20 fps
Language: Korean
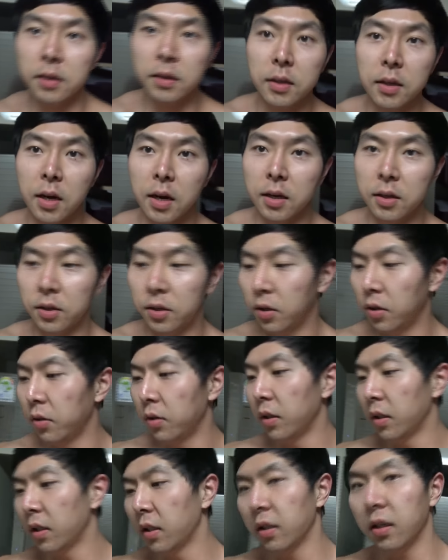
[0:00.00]
자 이제
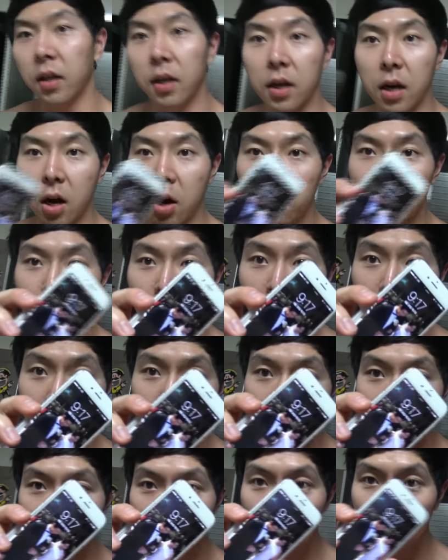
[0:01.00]
현재 시간 9시
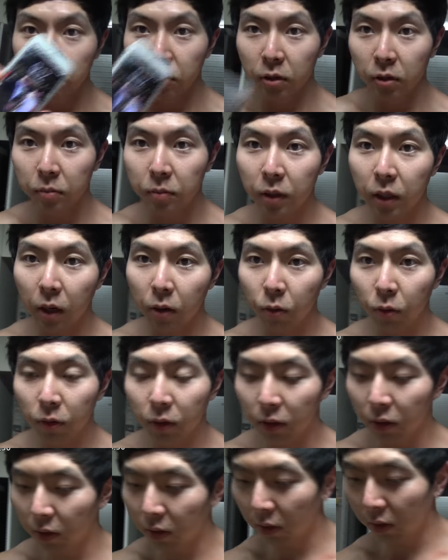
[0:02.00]
17분입니다.
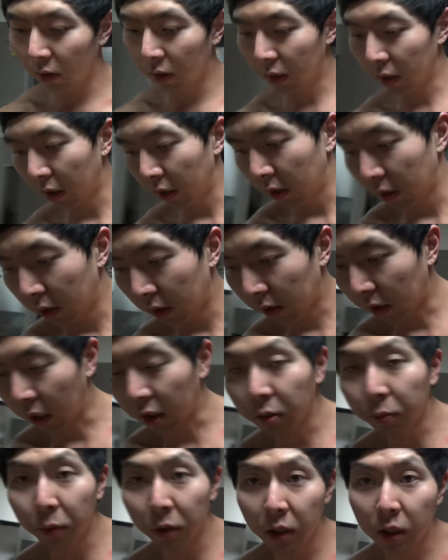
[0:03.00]
오늘 이제
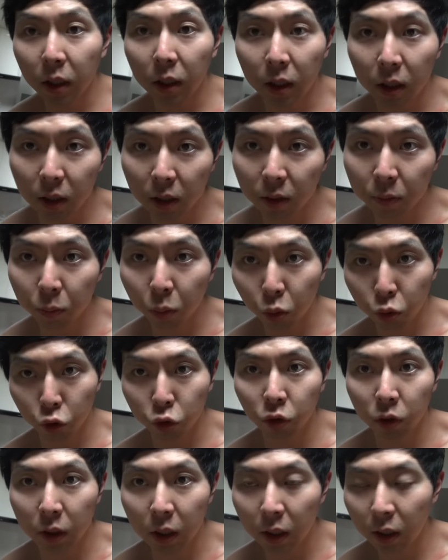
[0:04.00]
다섯 번째 끼니
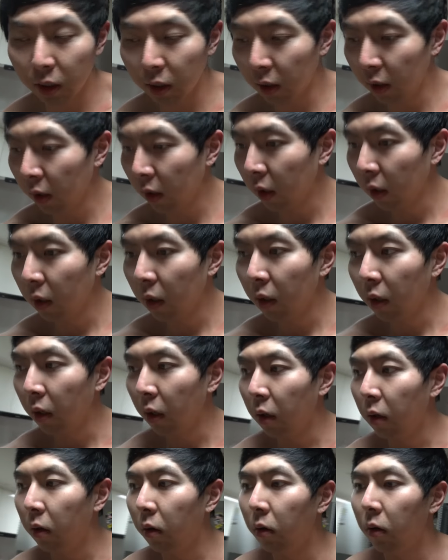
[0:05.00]
보충제
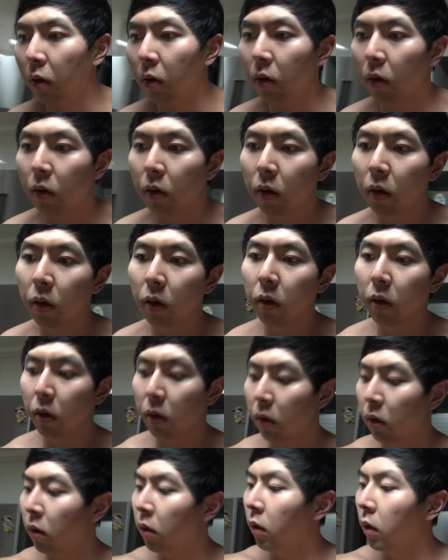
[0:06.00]
어
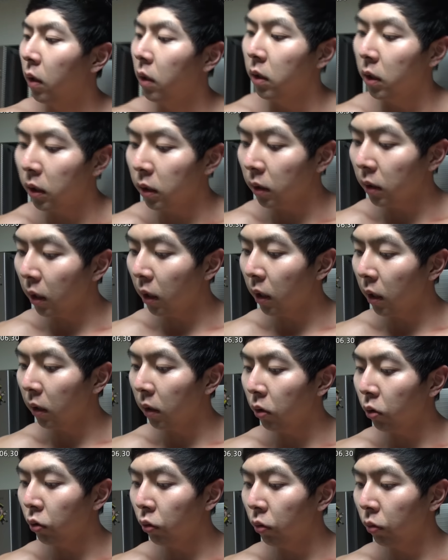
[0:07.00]

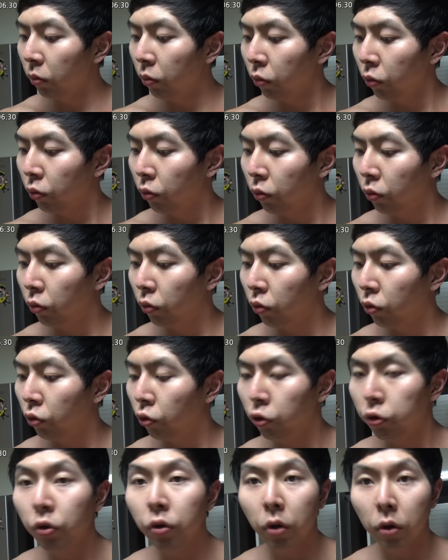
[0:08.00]
식사량이 좀
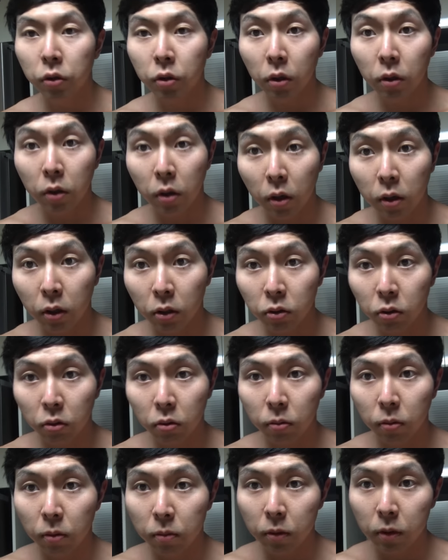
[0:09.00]
준 거죠.
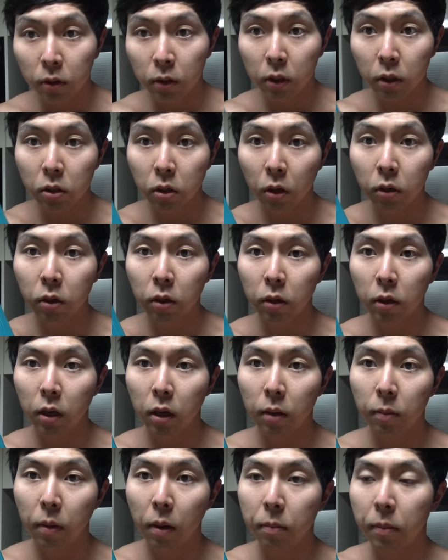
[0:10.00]
결과적으로 보면 이제
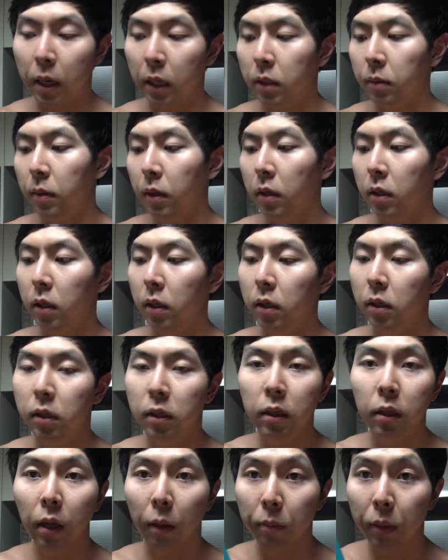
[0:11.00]
저녁에 맨 마지막 끼는
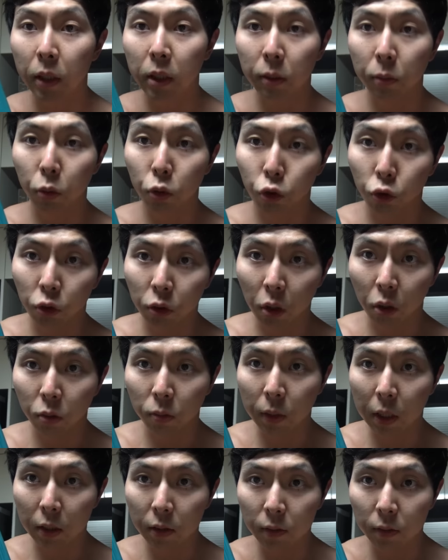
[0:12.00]
이제 단백질
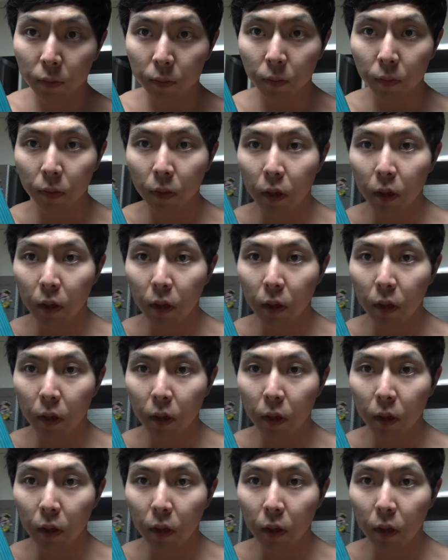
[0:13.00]
보충제로만